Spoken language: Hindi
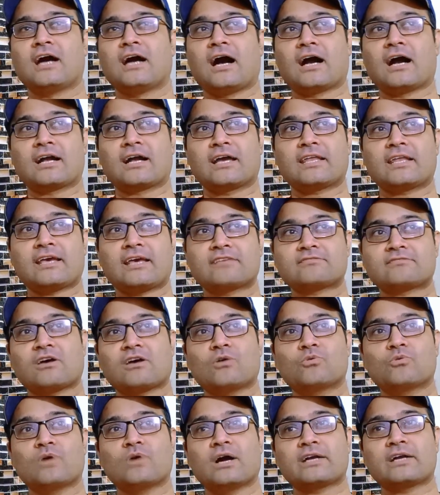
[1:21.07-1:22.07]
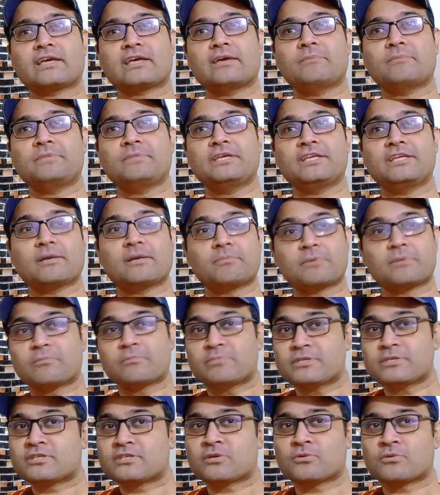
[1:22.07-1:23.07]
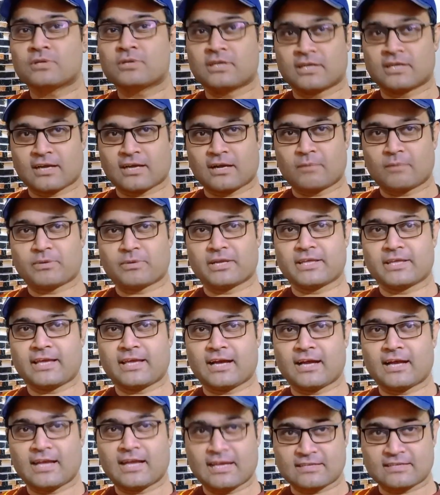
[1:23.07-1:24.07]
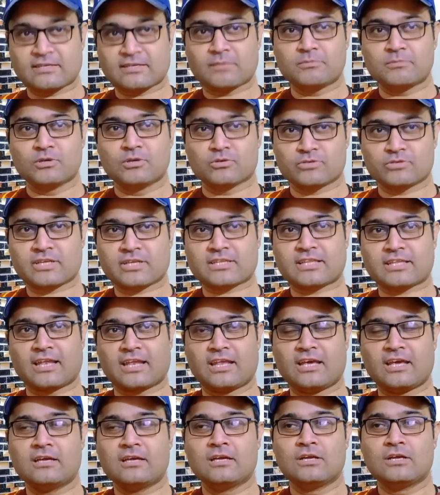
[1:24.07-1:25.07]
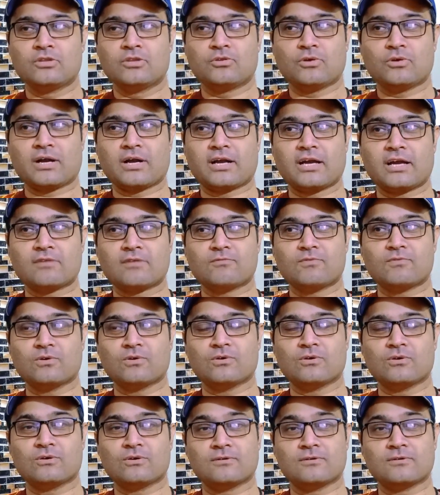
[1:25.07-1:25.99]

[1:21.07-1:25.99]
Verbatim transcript: अगर ऐसा हुआ कि मीरब के पीछे कोई लड़का पड़ गया ऐसा भी हो सकता है ना तो अगर वो